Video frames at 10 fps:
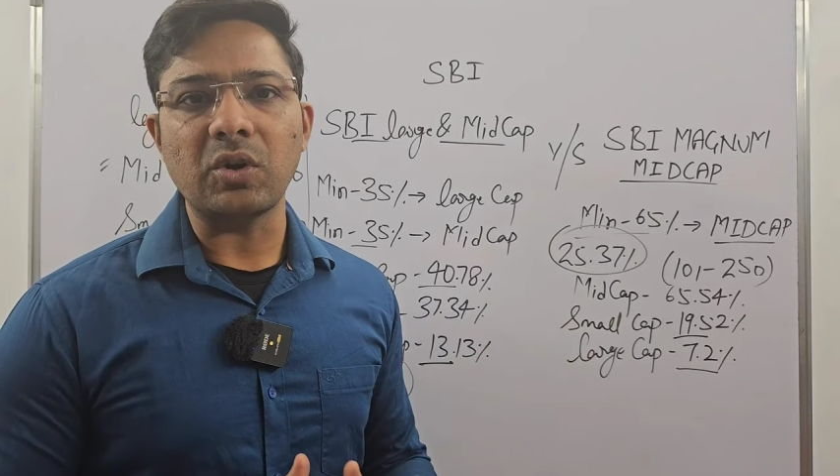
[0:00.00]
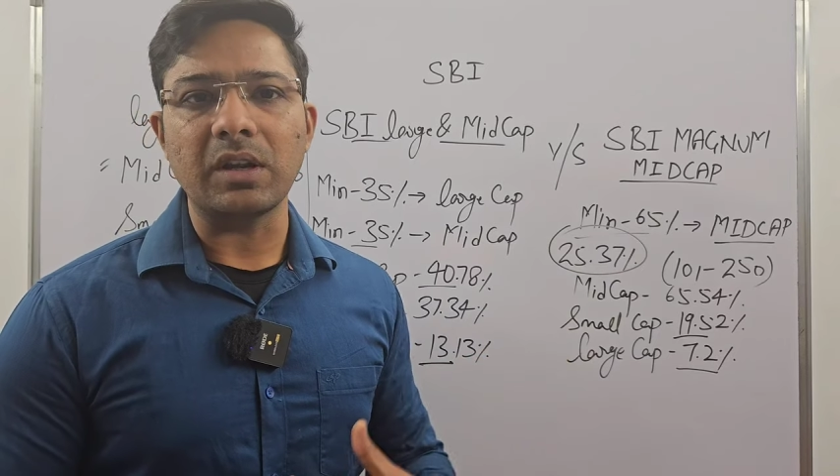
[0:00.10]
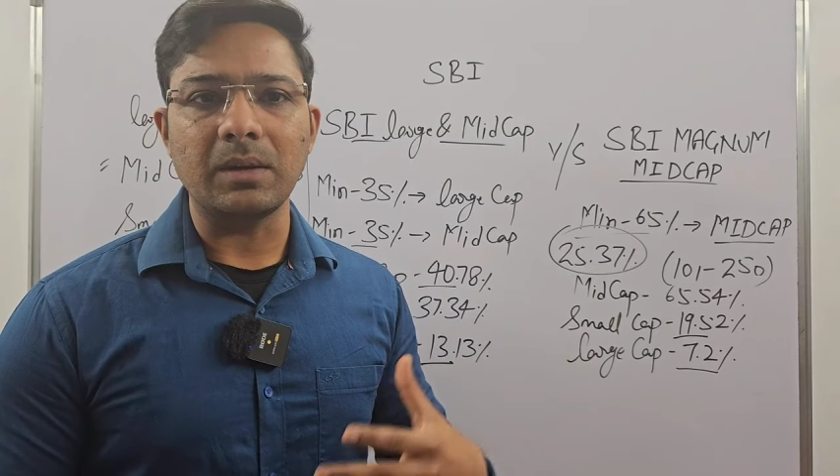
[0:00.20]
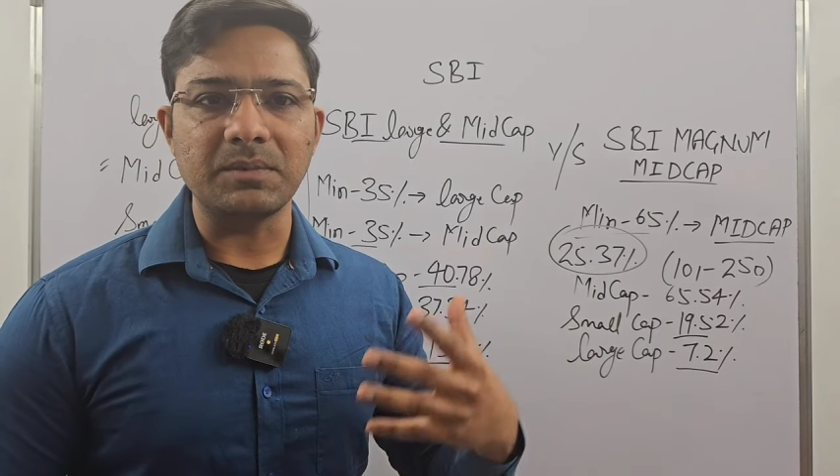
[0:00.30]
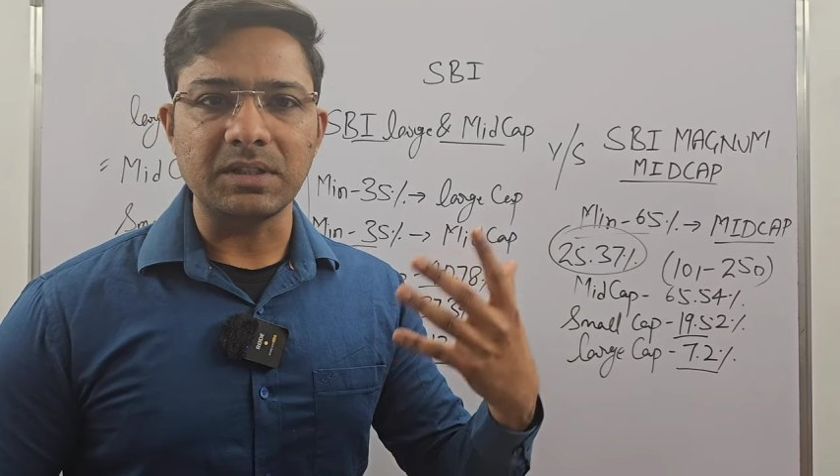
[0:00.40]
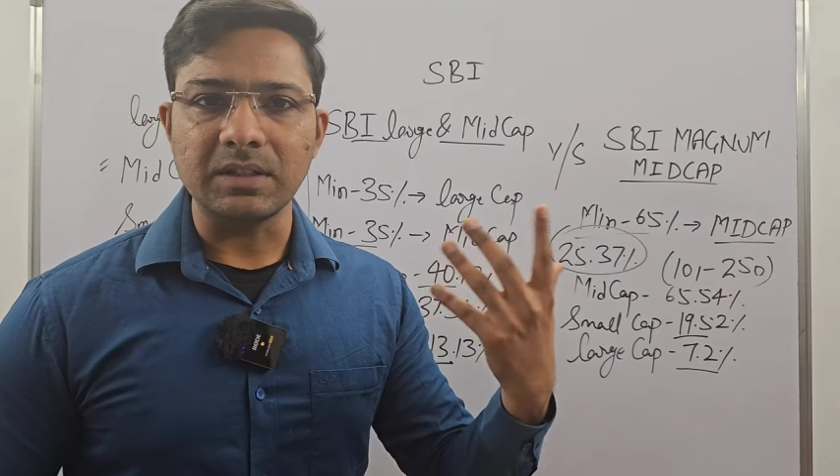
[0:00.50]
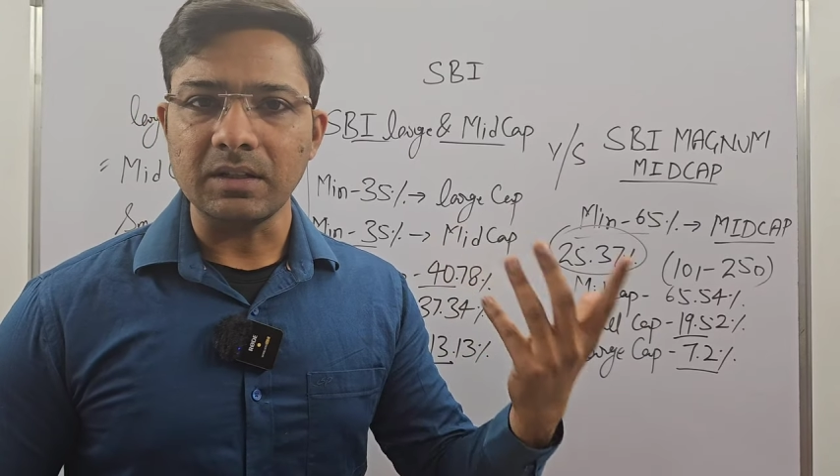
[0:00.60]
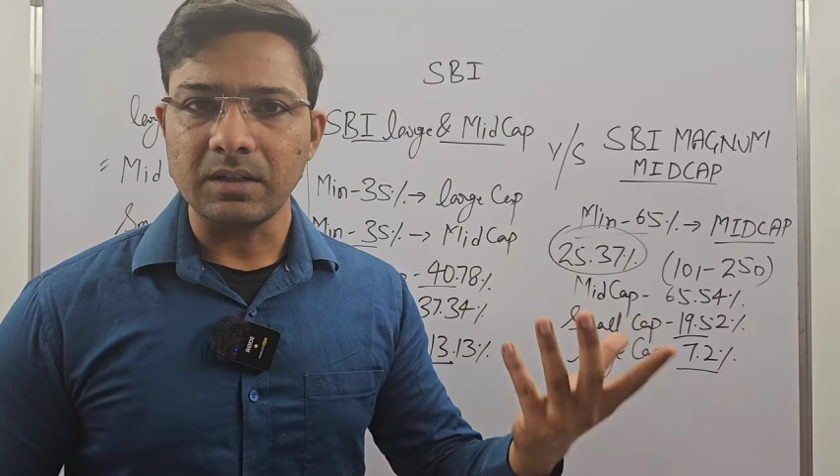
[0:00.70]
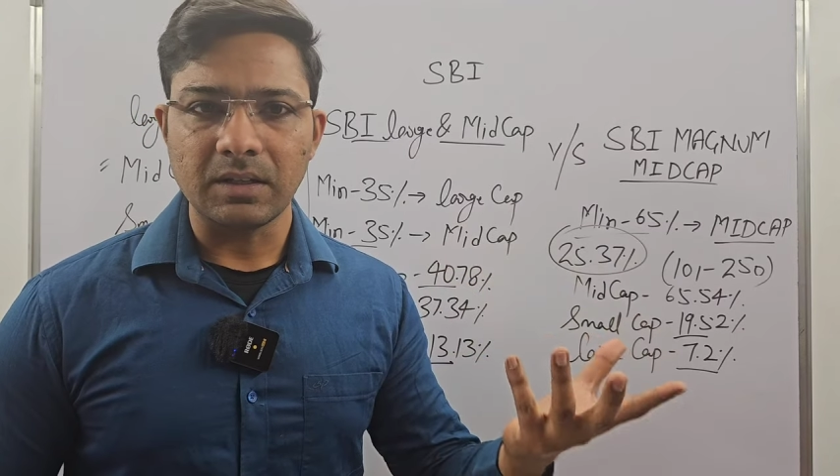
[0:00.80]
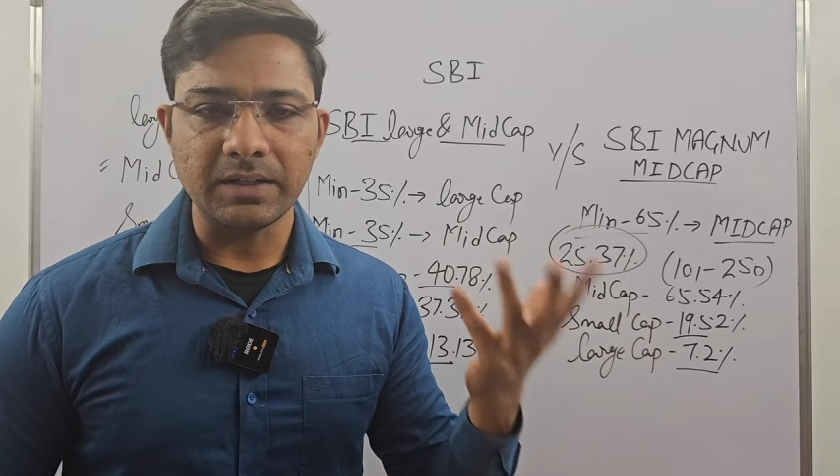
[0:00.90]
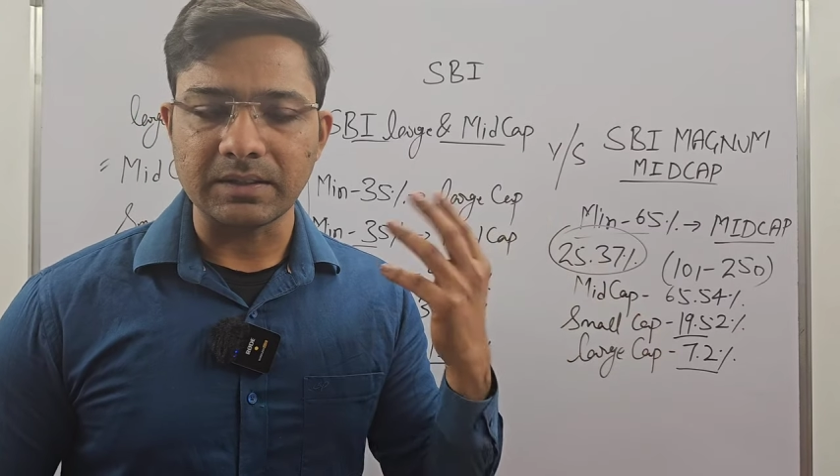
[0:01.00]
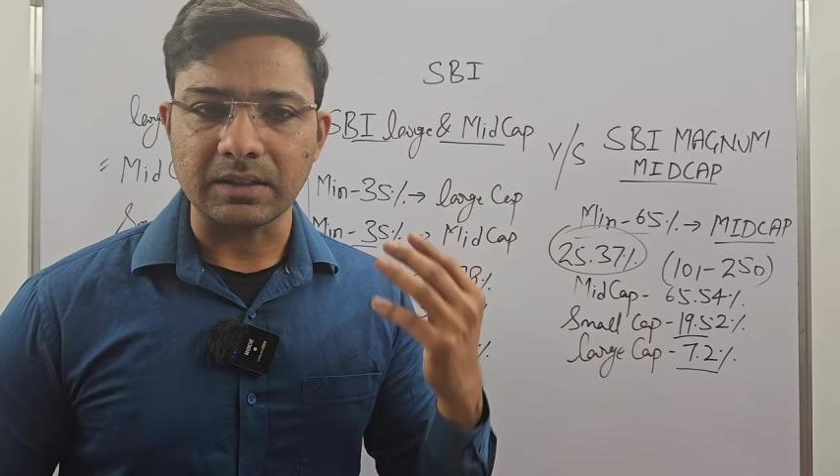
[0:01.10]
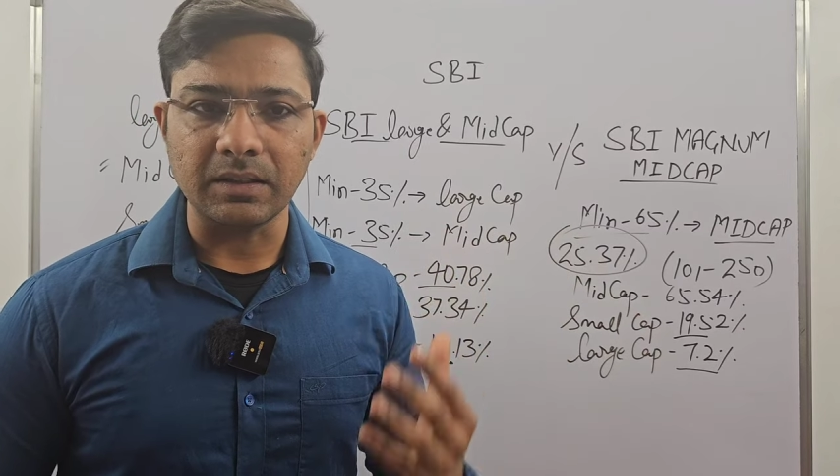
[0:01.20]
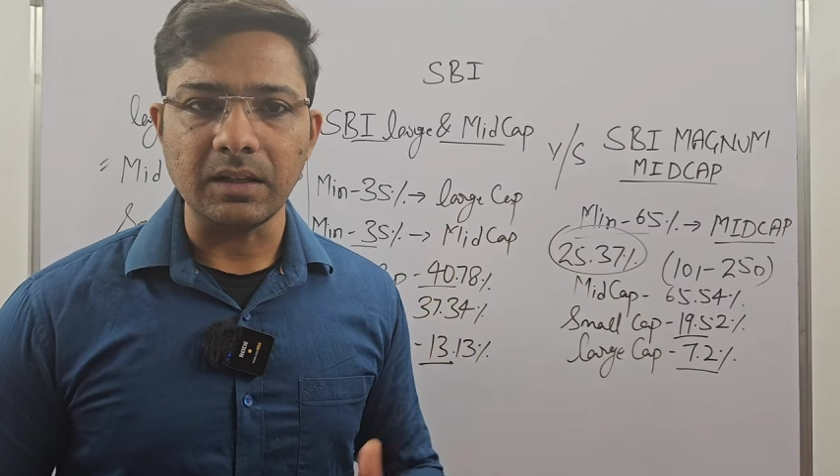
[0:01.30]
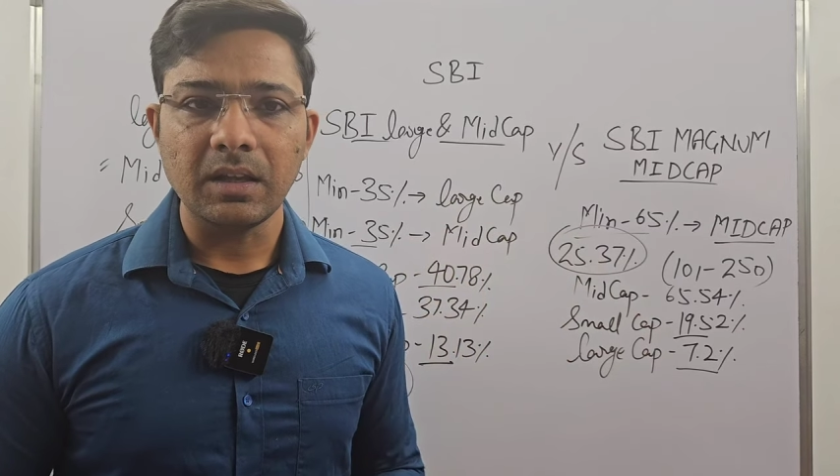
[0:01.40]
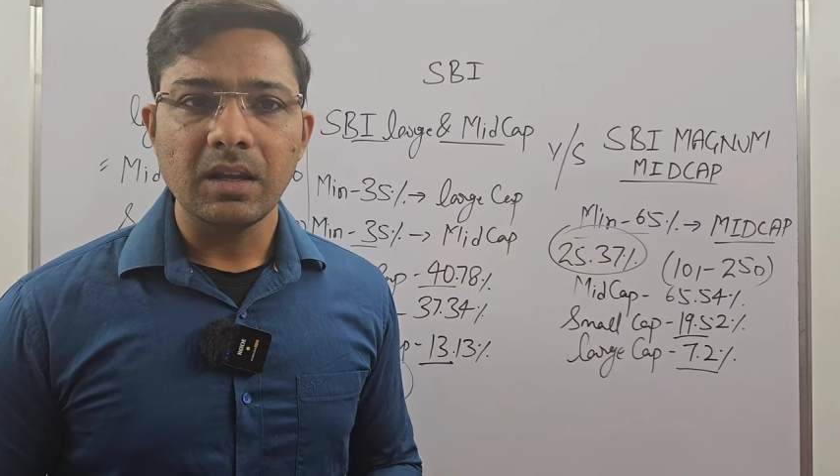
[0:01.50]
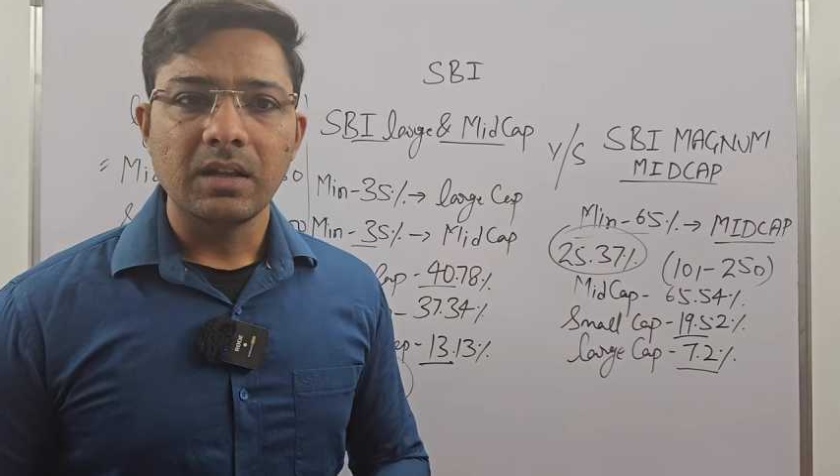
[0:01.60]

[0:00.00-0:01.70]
और एएमसी से ले सकते हैं